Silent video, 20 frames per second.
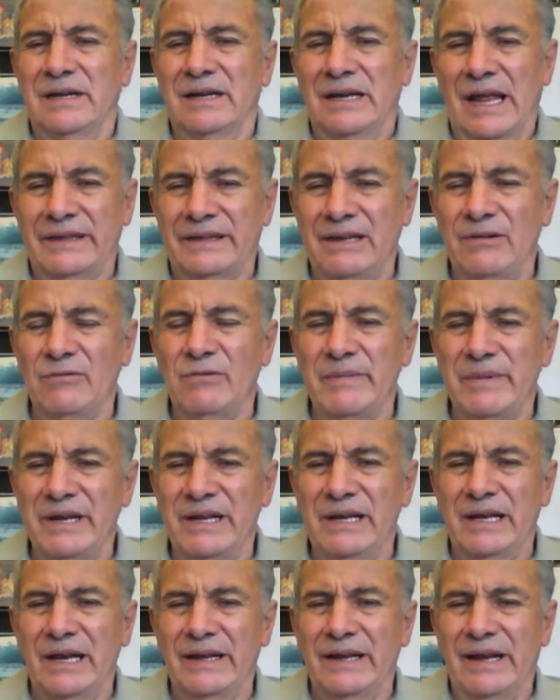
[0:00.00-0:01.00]

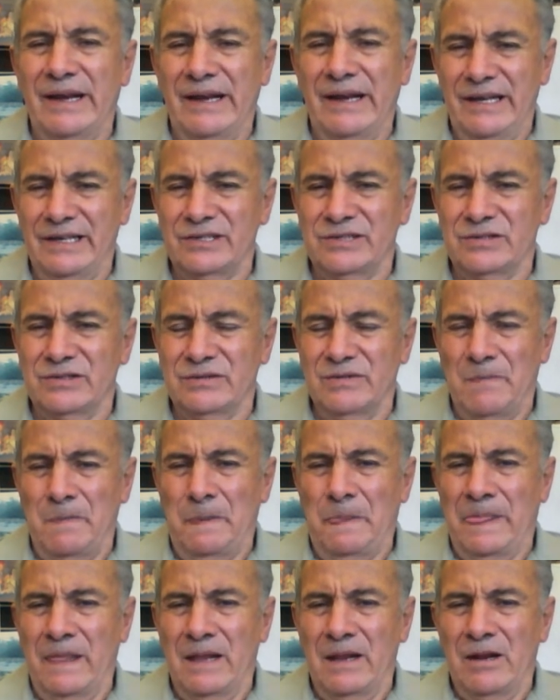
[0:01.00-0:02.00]
latinoamericana es
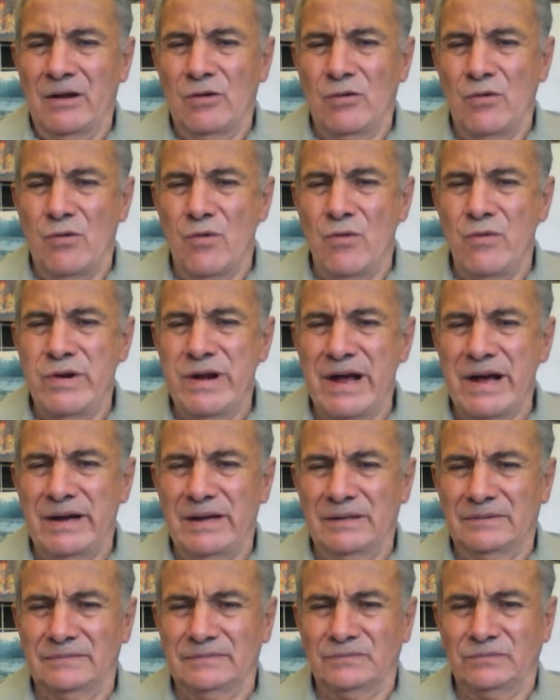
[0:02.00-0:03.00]

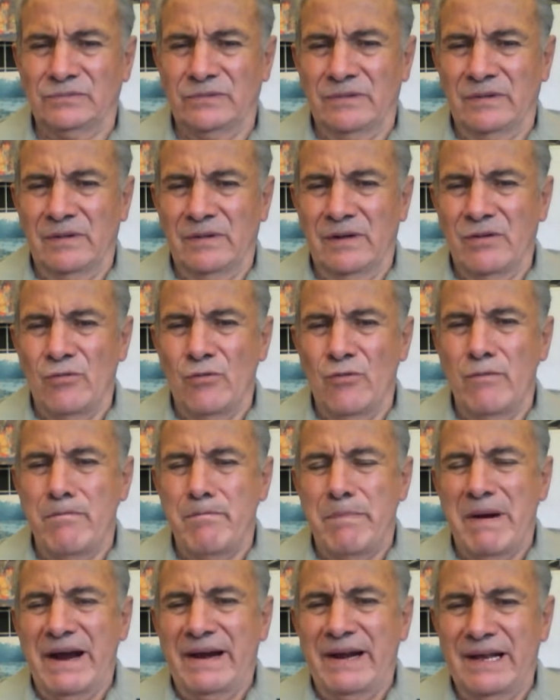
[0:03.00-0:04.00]

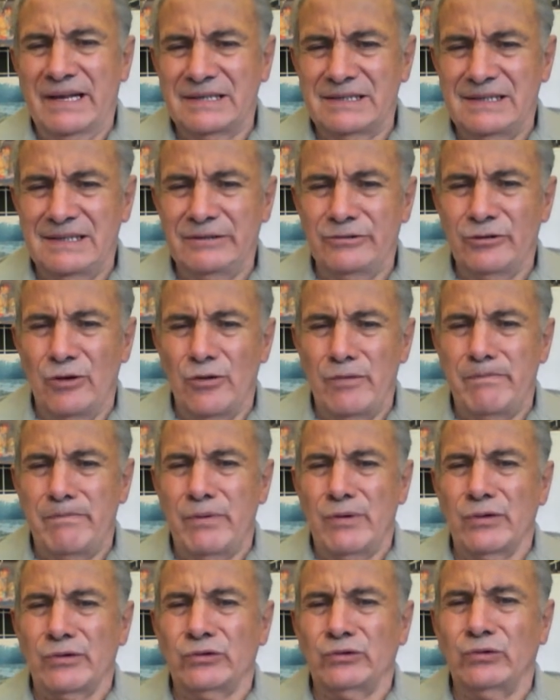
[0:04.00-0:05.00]
un parásito
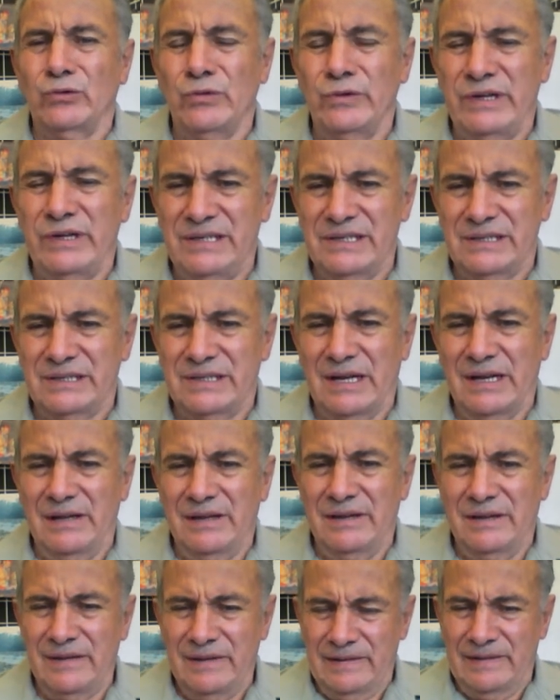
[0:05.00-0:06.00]

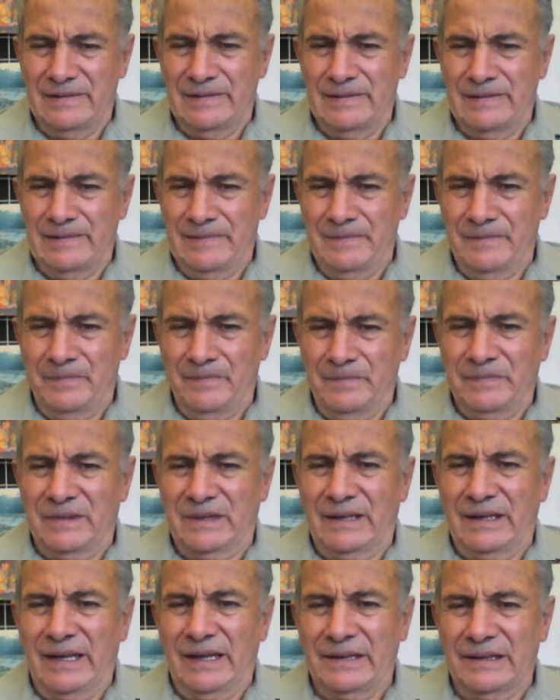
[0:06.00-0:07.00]
oportunista
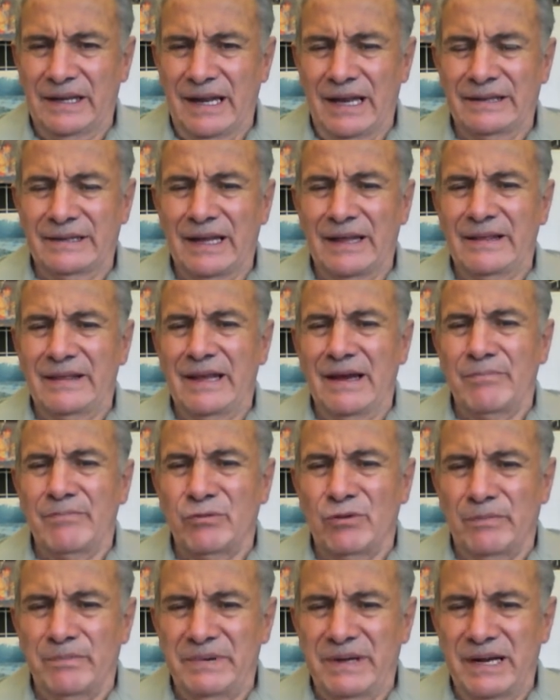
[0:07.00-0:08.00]
que trata de
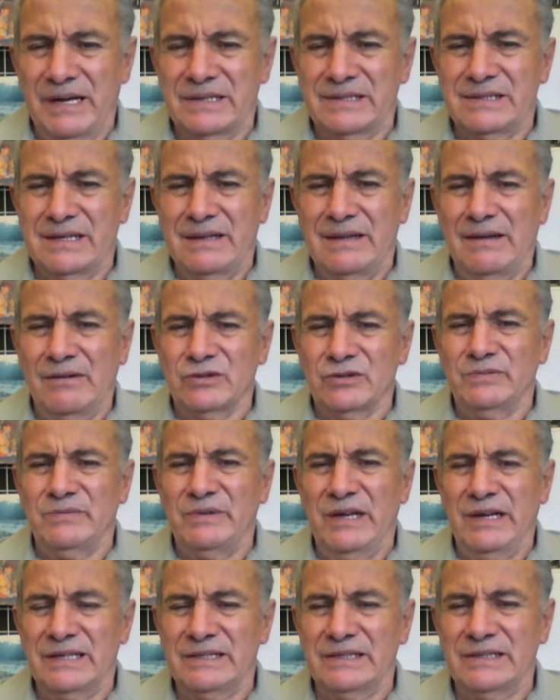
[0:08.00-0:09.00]
apropiarse de los
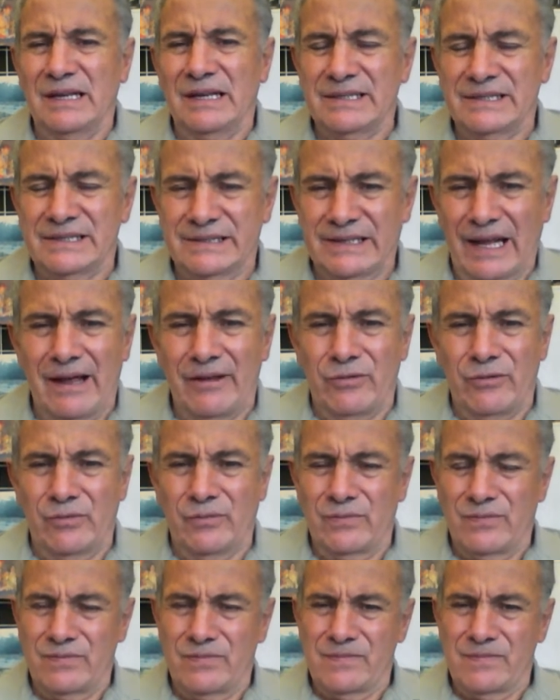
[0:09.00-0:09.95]
bienes del Estado.